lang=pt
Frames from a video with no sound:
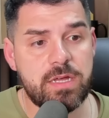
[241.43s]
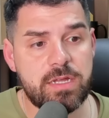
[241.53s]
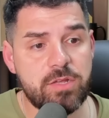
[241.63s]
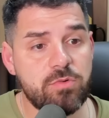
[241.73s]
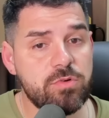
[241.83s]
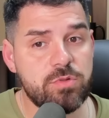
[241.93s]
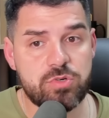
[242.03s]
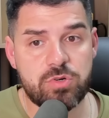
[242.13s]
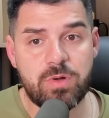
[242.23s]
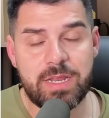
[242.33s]
é, nenhum outro
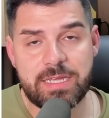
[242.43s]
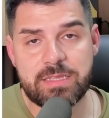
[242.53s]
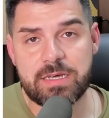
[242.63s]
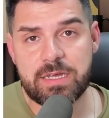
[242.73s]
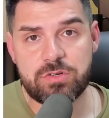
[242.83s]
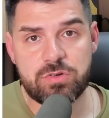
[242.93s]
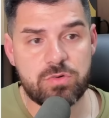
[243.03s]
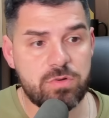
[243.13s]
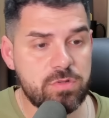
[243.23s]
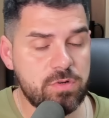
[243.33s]
jogo além daquele jogo
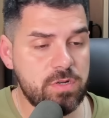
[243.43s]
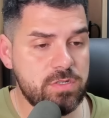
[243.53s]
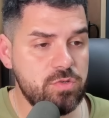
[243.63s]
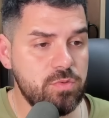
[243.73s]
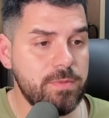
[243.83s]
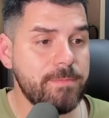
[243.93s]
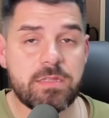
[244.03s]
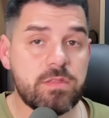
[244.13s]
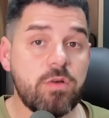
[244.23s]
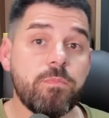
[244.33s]
contra o Criciúma.
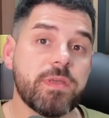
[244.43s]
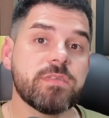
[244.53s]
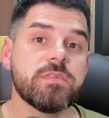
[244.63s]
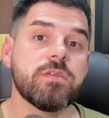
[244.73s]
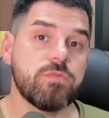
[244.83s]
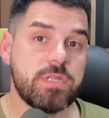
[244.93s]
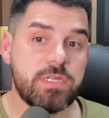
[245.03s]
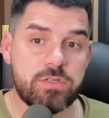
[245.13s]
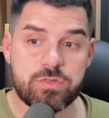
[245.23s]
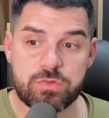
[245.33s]
Então pensando
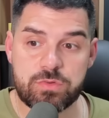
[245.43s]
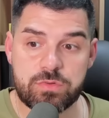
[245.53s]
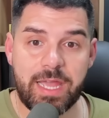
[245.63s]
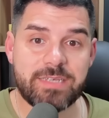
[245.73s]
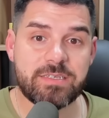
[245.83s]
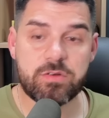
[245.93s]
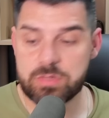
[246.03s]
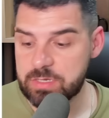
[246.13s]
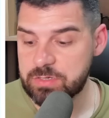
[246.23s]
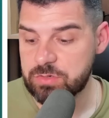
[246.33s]
nisso, essa
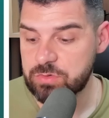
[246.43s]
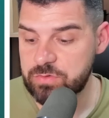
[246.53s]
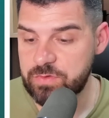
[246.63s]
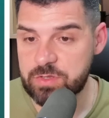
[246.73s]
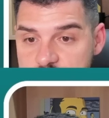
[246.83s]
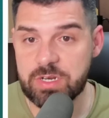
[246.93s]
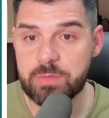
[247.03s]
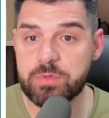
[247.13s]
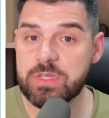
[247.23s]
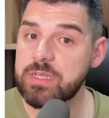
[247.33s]
cotação do Juventude ela
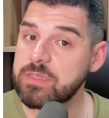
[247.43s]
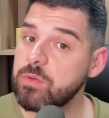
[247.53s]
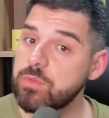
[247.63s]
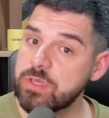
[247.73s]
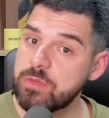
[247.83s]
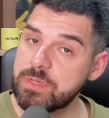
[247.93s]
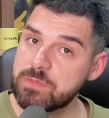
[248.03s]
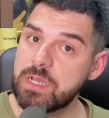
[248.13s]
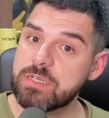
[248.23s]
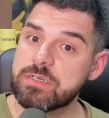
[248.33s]
poderia estar um pouquinho pouquinho mais
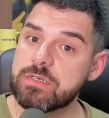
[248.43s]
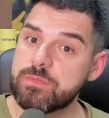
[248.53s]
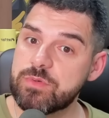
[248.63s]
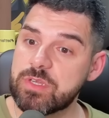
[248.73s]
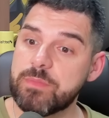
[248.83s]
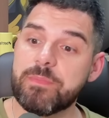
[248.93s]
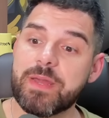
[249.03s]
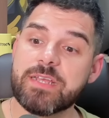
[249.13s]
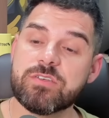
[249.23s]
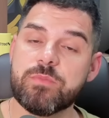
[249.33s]
baixa porque me
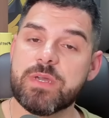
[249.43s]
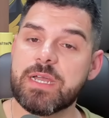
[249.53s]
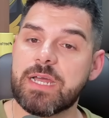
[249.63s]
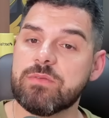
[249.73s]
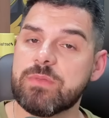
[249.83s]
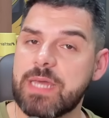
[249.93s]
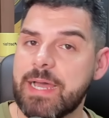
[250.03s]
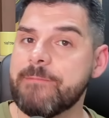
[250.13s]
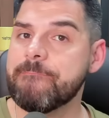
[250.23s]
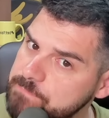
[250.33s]
parece que o mercado está,